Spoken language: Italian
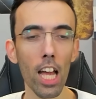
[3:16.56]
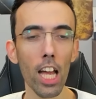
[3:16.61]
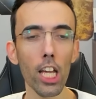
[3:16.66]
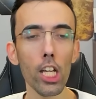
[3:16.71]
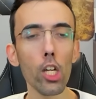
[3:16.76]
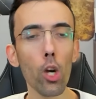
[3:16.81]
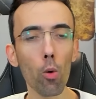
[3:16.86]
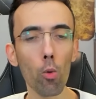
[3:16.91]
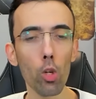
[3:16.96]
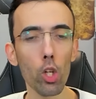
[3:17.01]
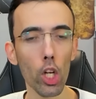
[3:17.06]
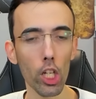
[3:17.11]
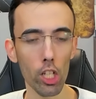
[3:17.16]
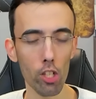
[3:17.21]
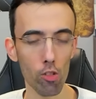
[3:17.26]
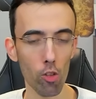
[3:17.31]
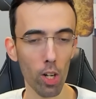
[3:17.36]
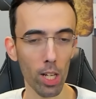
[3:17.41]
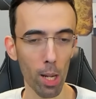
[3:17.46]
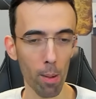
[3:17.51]
Io quello che
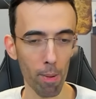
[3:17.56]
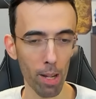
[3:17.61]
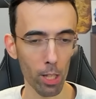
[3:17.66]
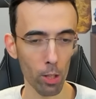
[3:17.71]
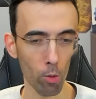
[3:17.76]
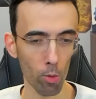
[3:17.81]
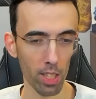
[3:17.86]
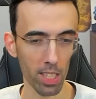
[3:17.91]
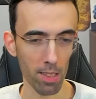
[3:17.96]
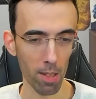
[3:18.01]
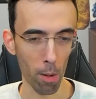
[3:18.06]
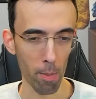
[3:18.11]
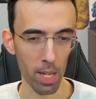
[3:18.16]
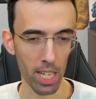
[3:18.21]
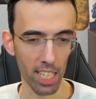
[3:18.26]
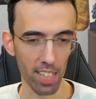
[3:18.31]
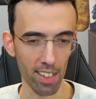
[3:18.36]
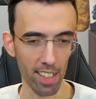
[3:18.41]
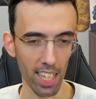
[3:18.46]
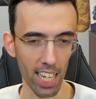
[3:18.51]
sto capendo
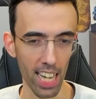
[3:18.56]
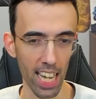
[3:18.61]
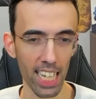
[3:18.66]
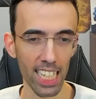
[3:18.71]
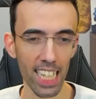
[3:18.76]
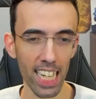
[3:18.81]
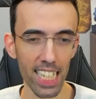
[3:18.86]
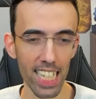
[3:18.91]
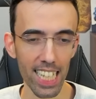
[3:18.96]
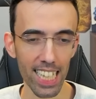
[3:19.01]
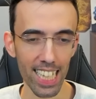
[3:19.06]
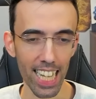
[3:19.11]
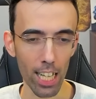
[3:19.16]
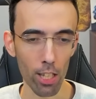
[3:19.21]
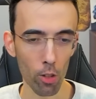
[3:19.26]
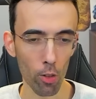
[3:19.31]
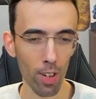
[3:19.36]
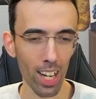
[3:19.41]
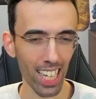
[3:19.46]
ultimamente è che Nintendo non